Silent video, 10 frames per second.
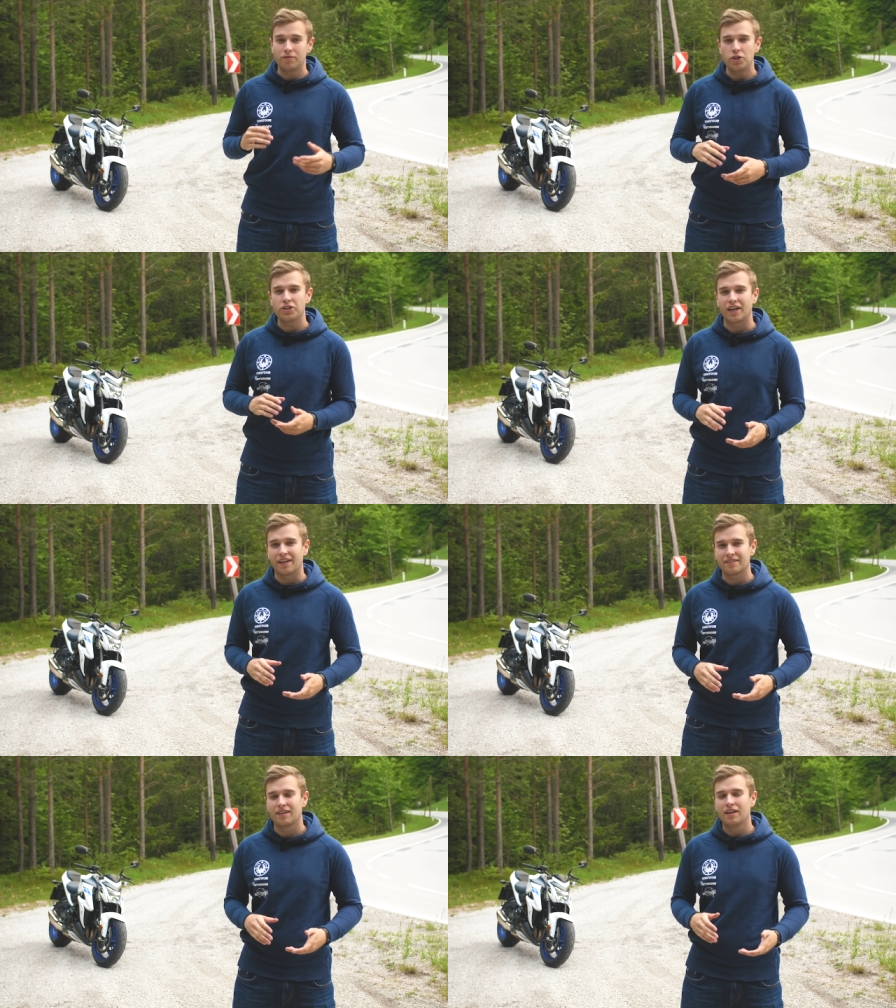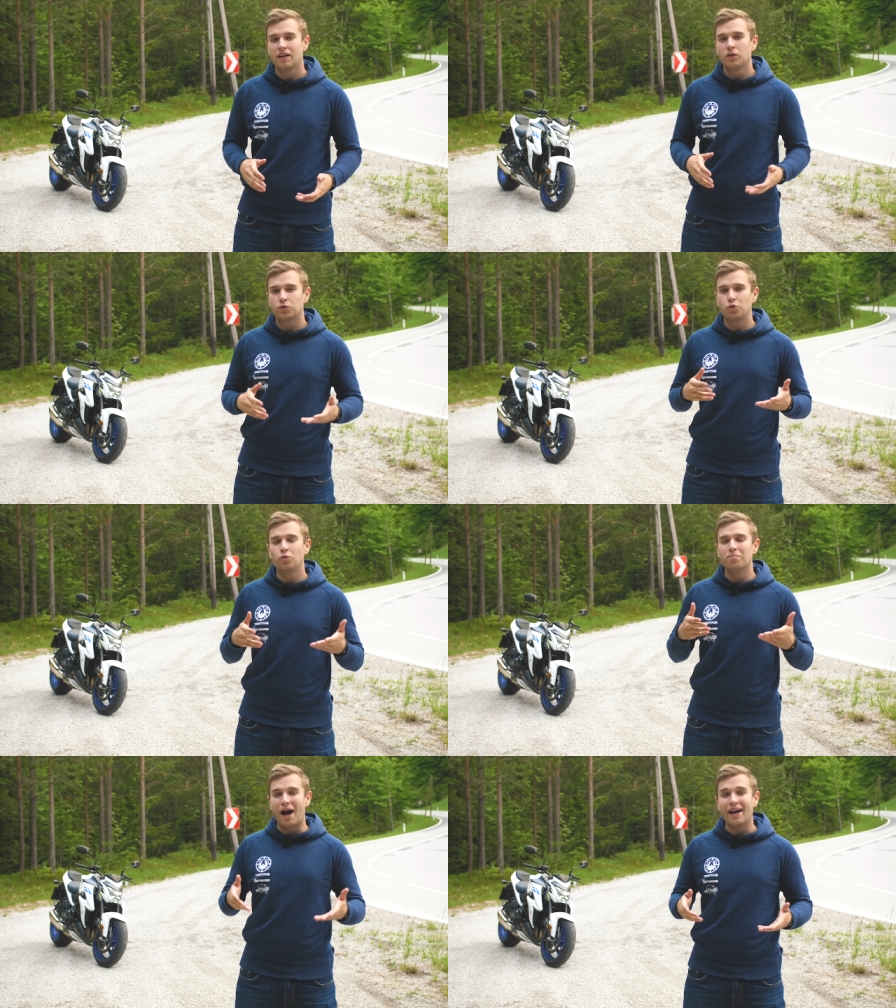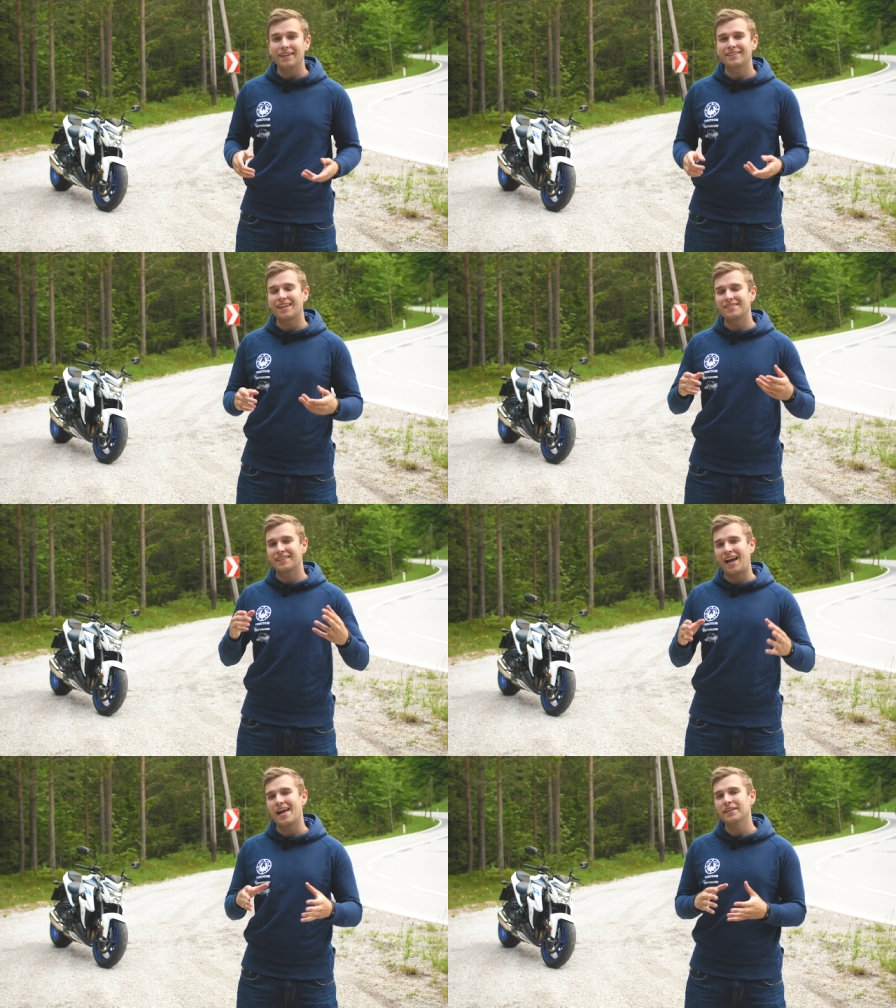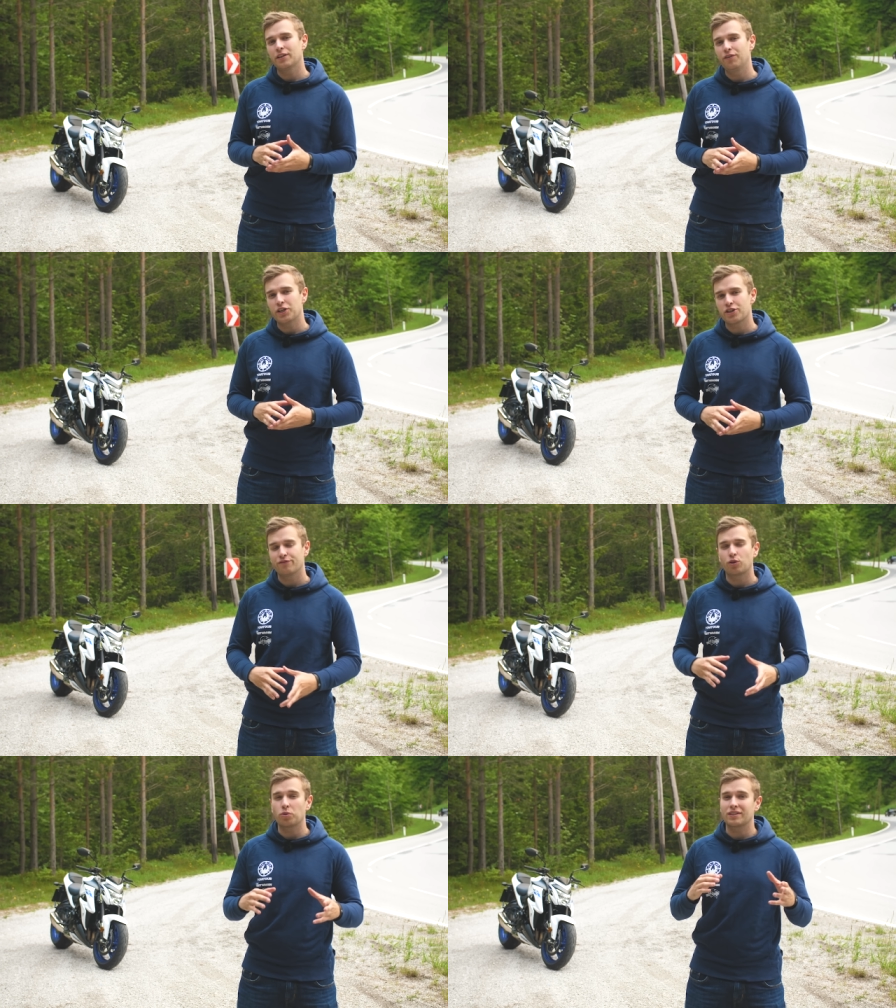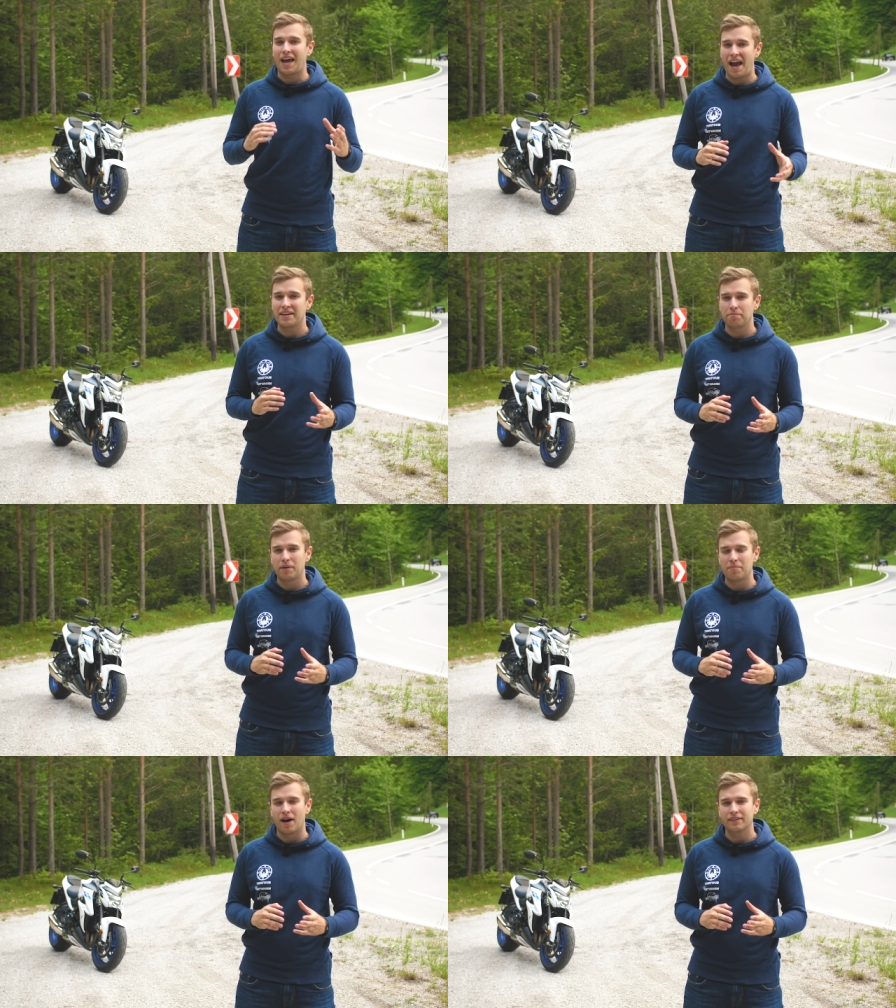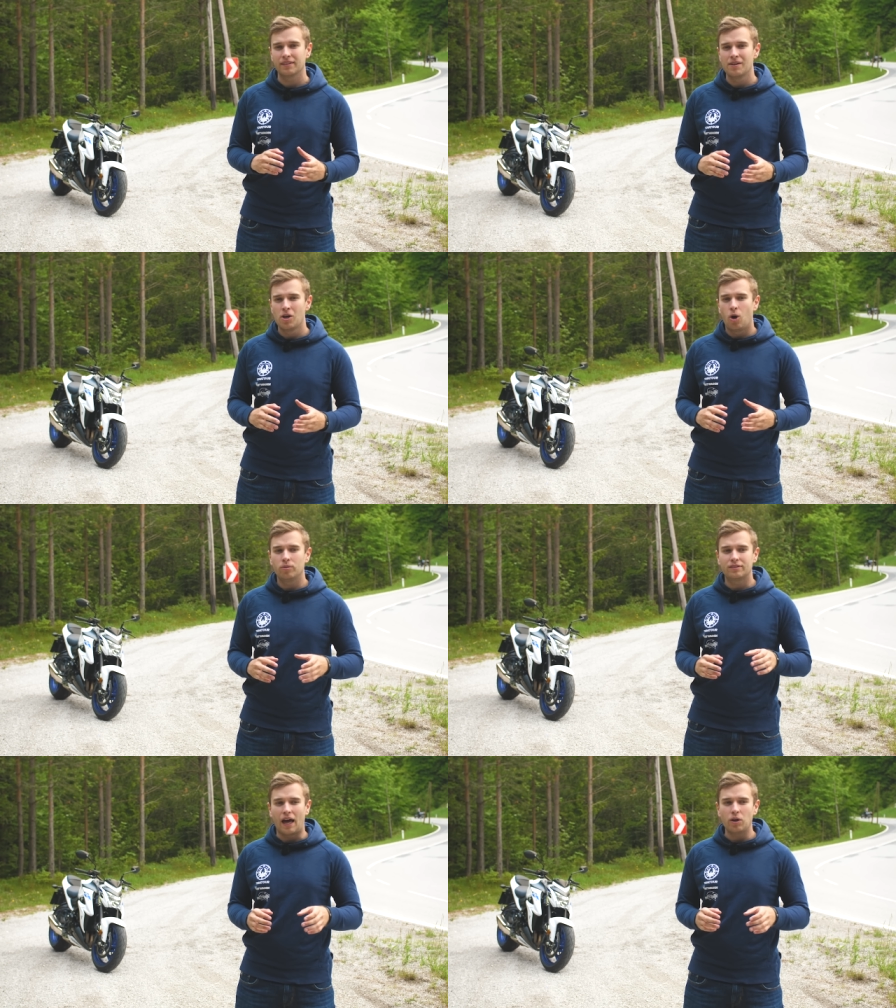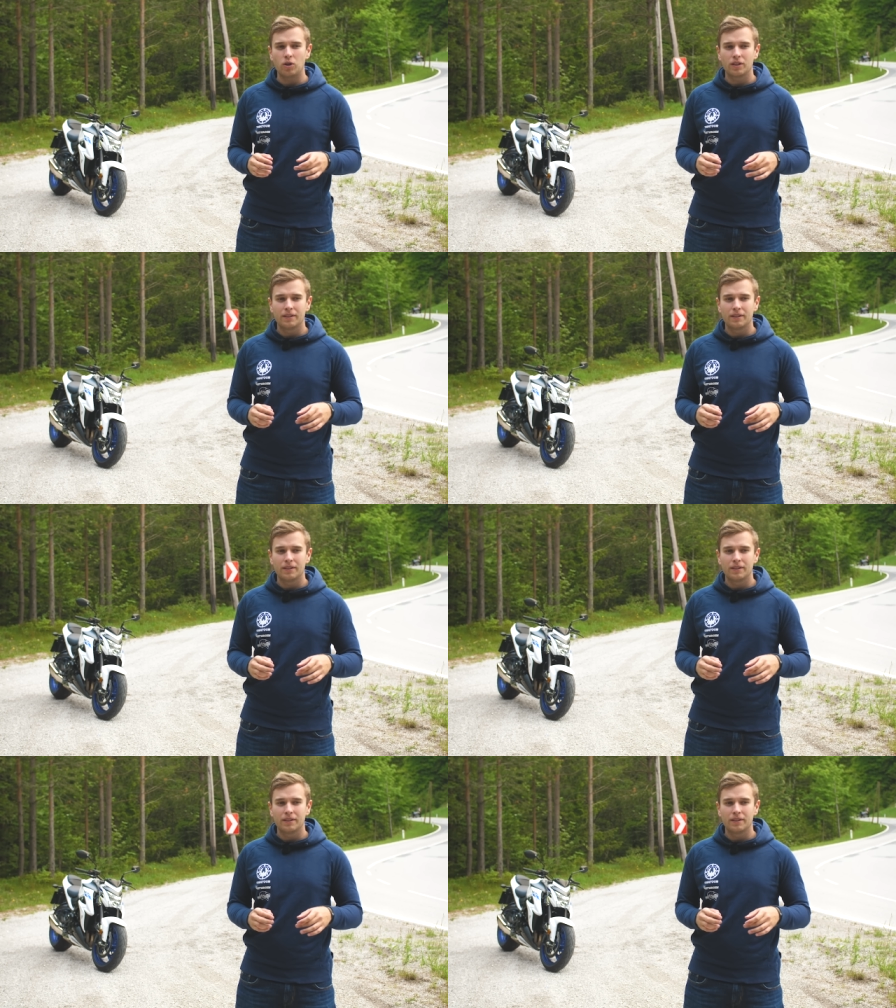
Zwischengas zu machen, da sie keinen Quickshifter und keinen Blibber hat und dadurch